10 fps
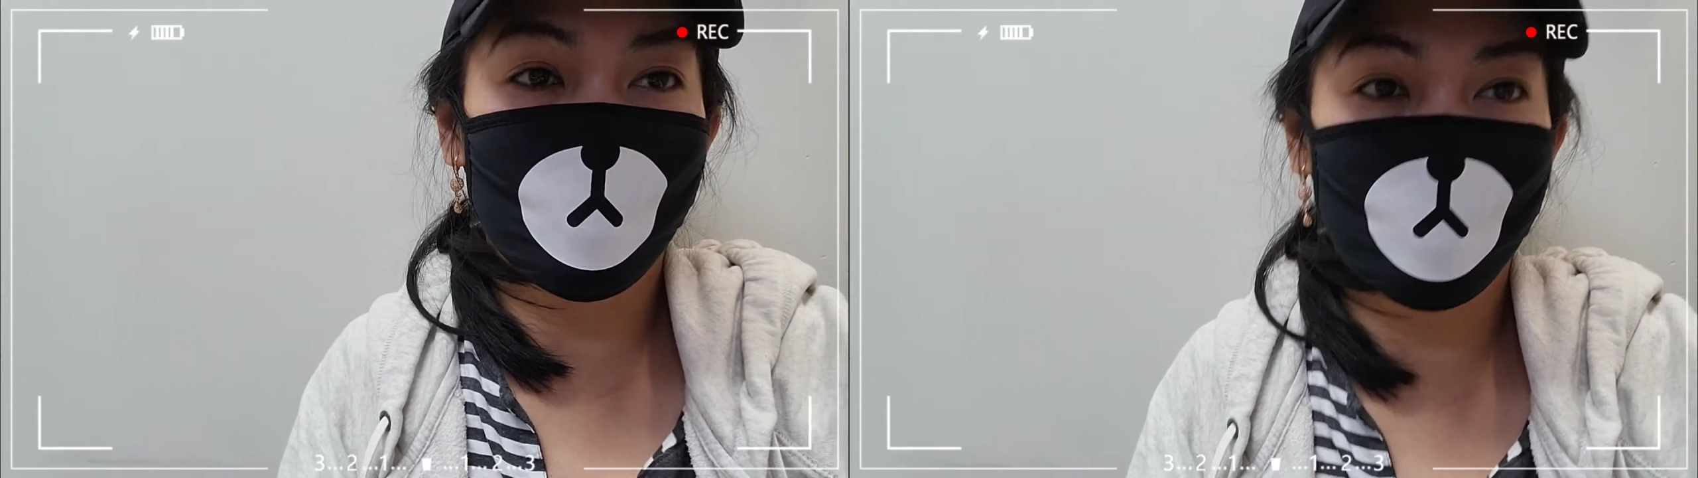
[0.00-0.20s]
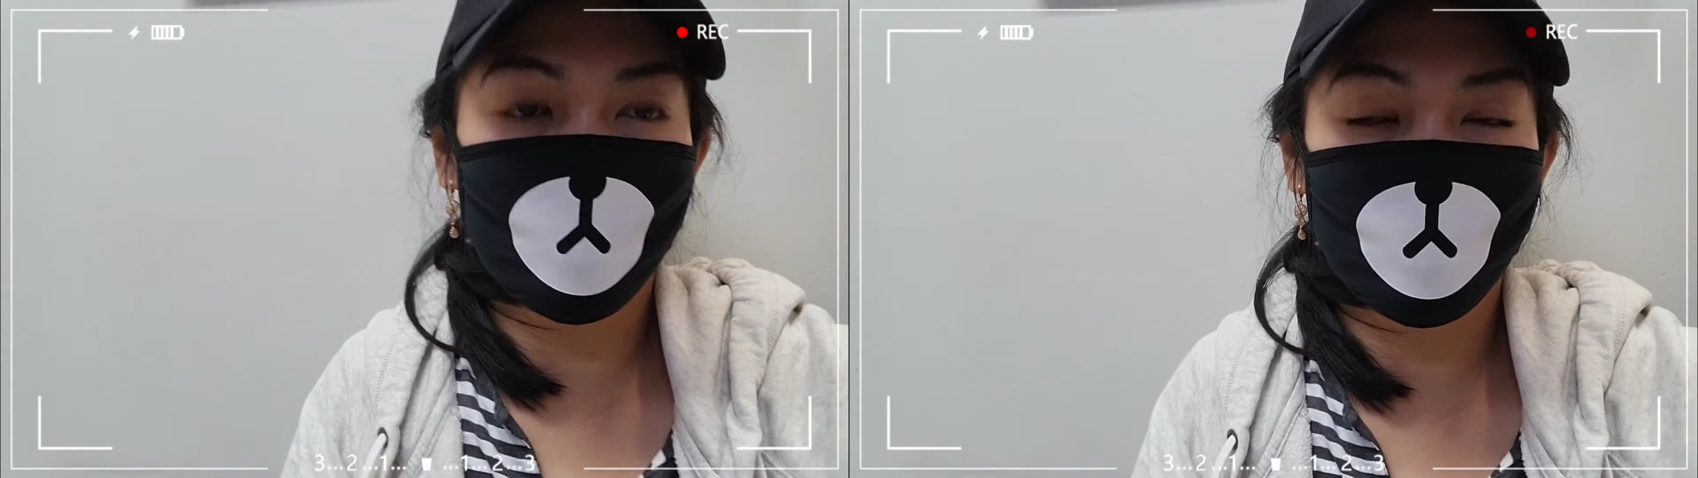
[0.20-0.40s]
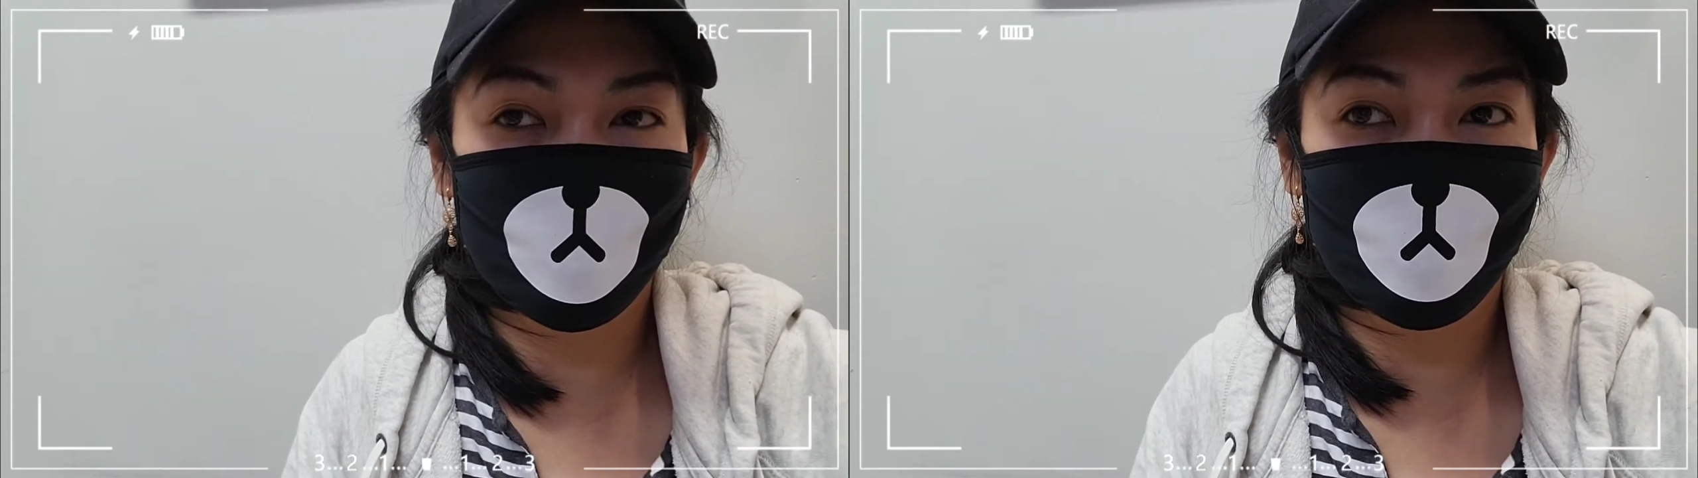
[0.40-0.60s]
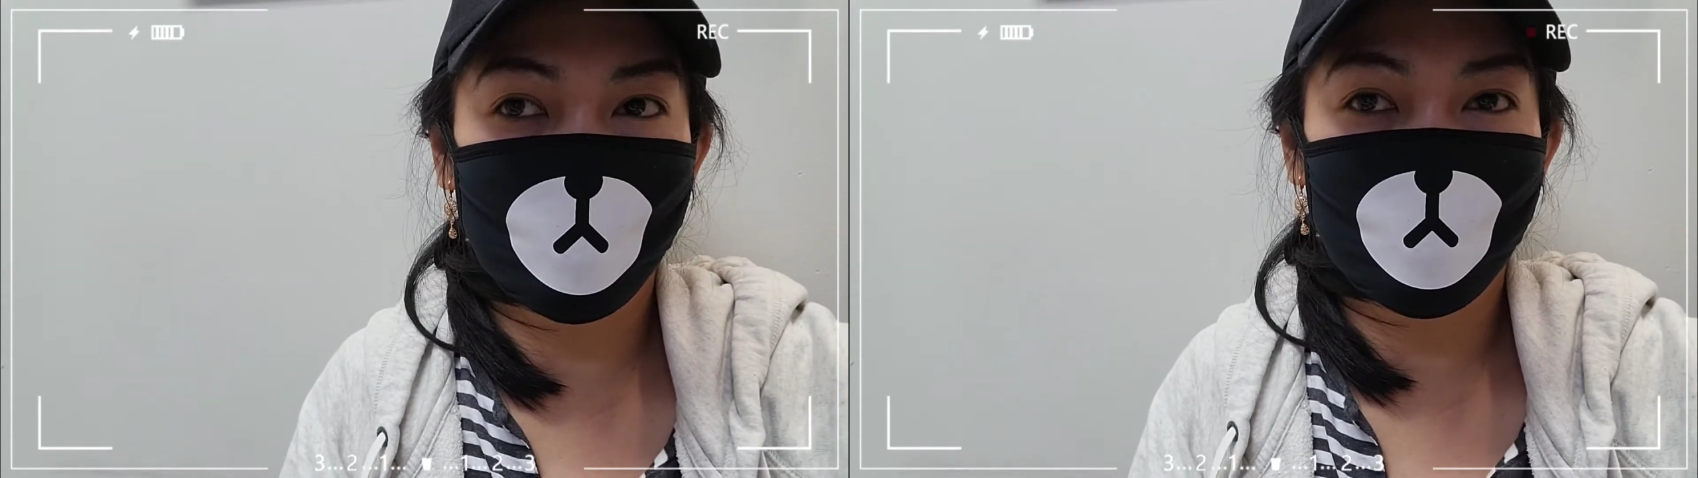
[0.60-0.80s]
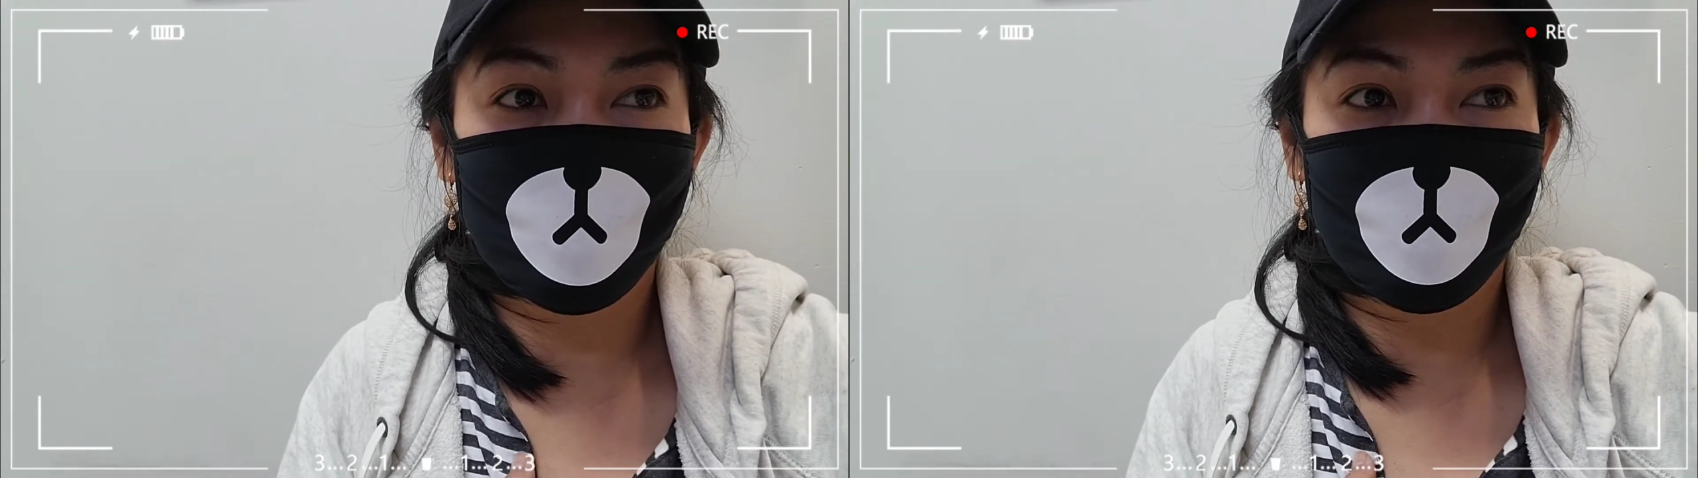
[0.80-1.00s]
ng
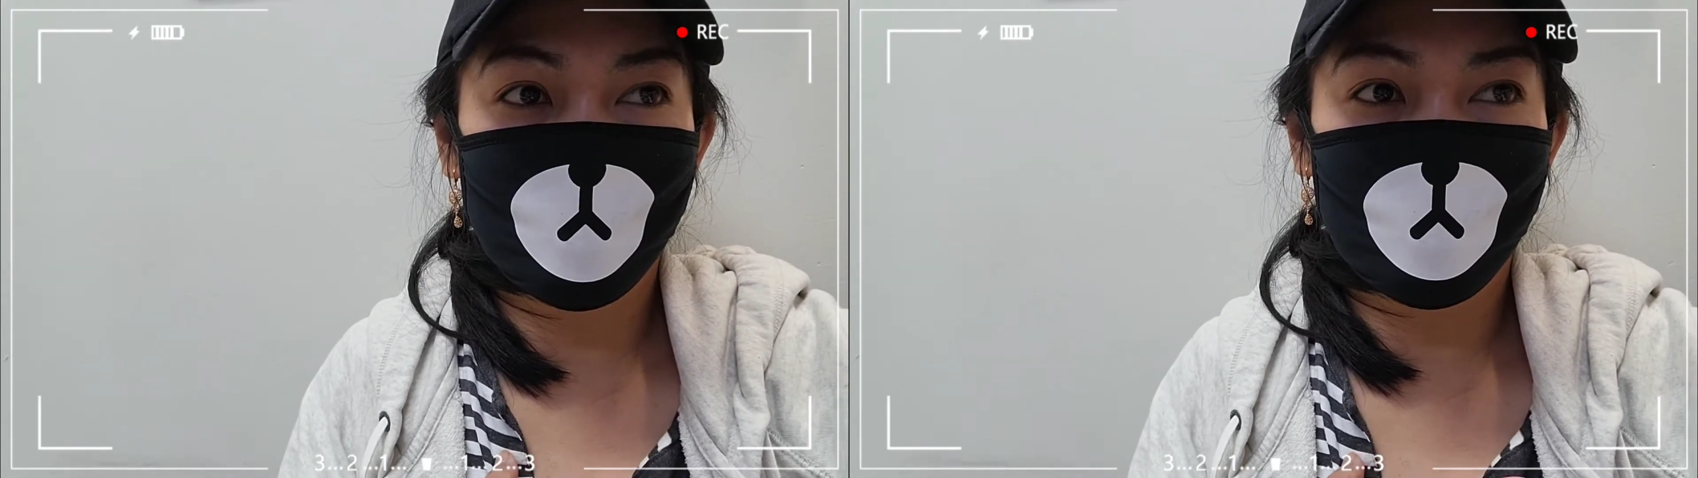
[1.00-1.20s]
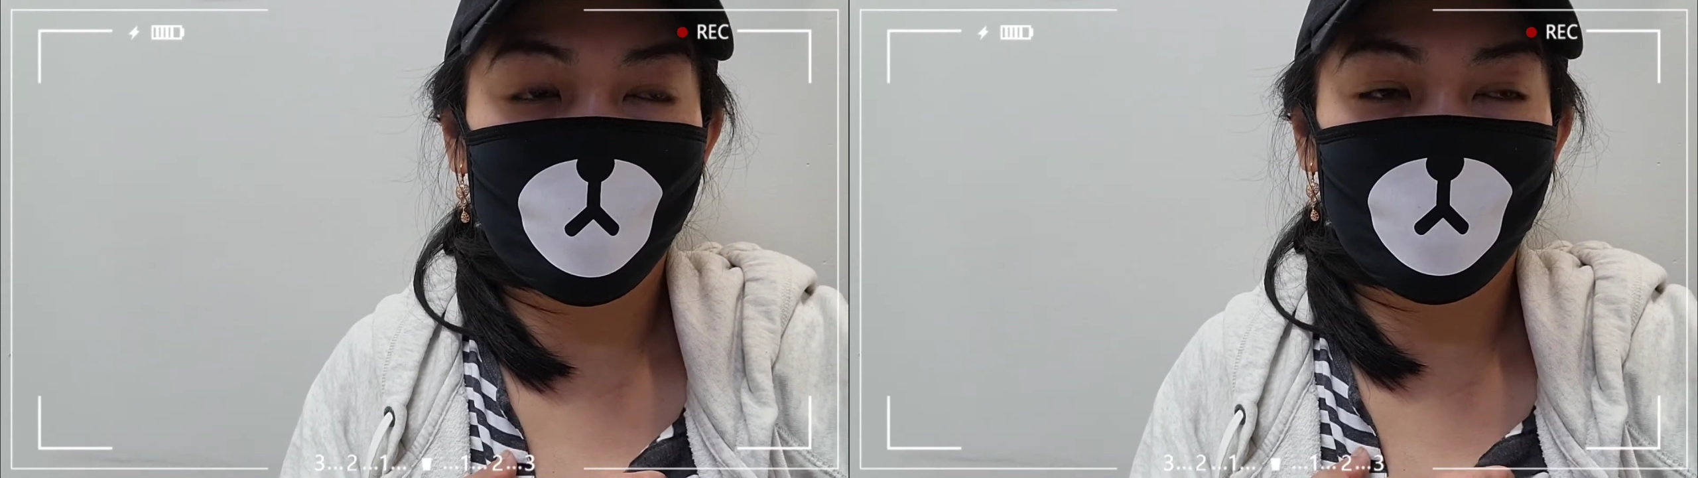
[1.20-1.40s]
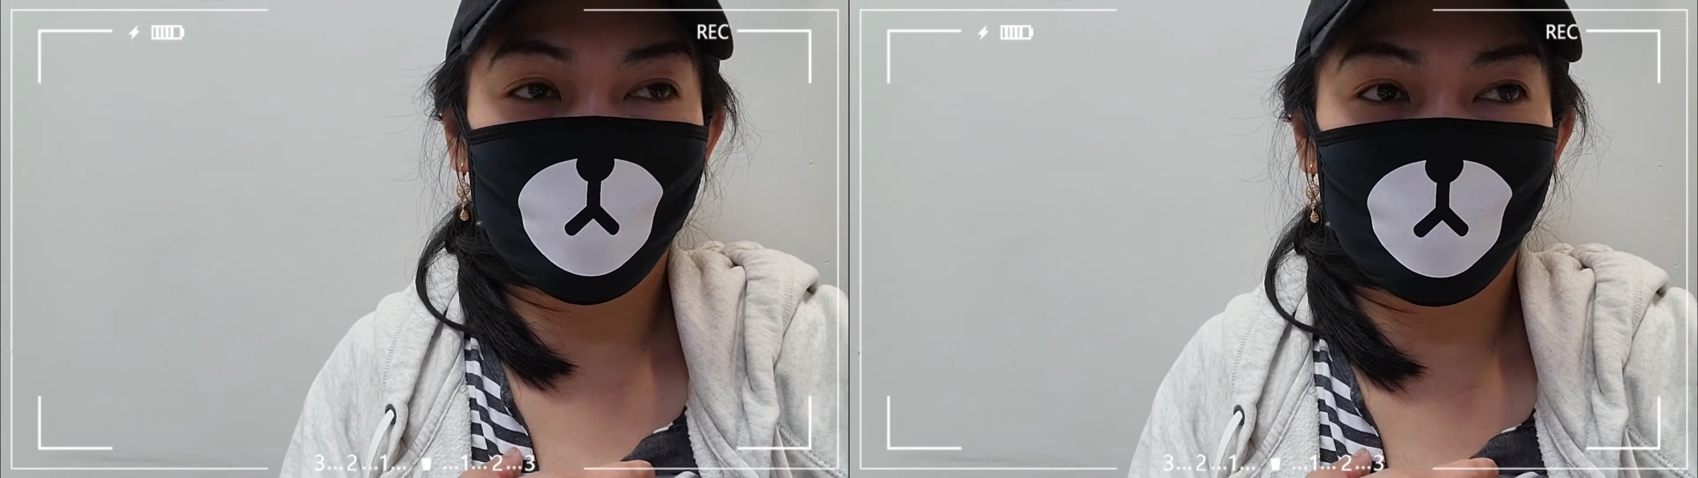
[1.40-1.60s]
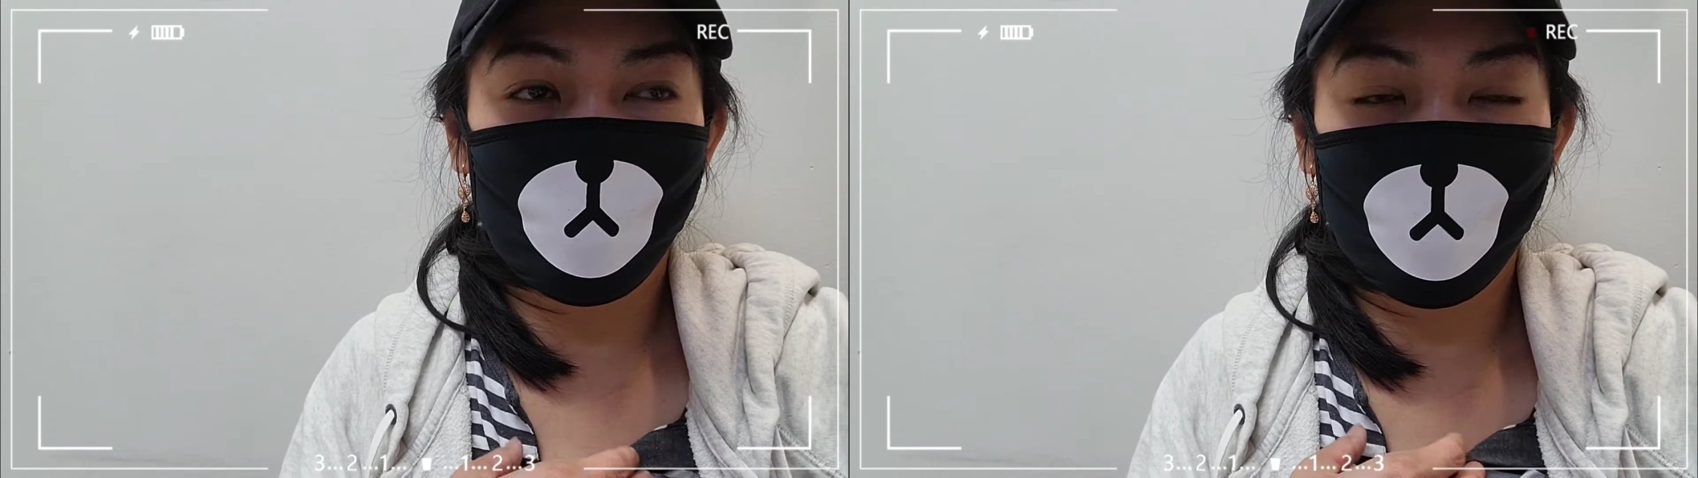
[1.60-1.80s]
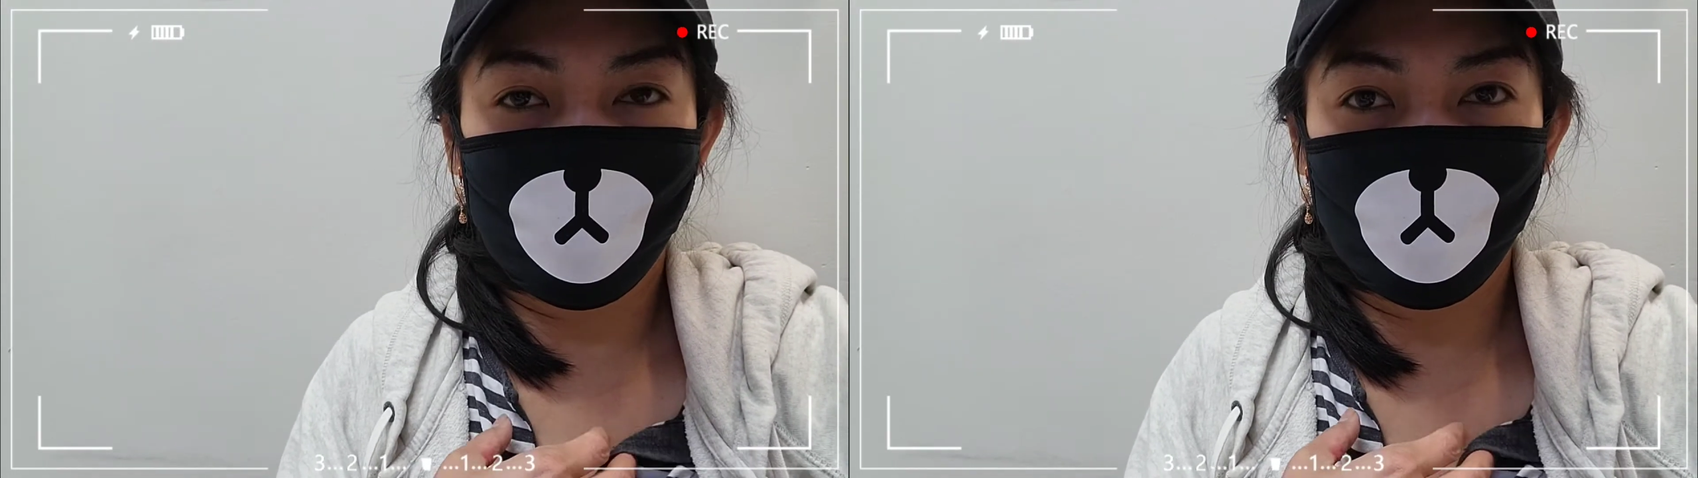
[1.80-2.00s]
ng
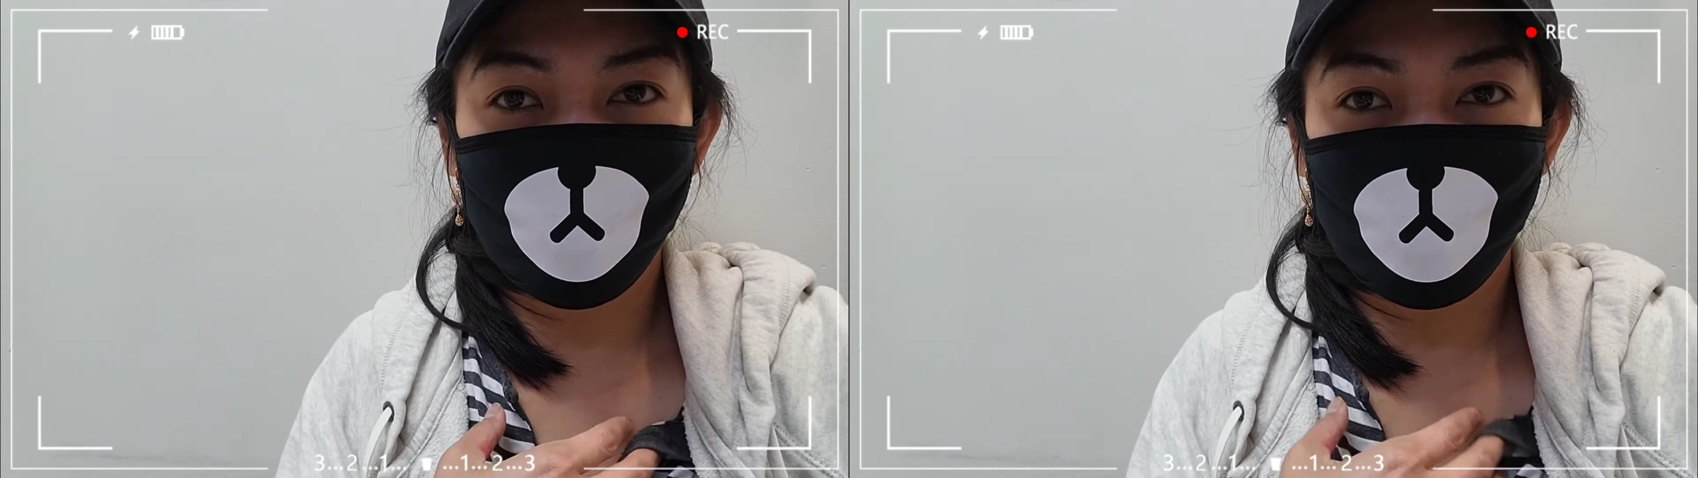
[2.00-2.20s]
blood.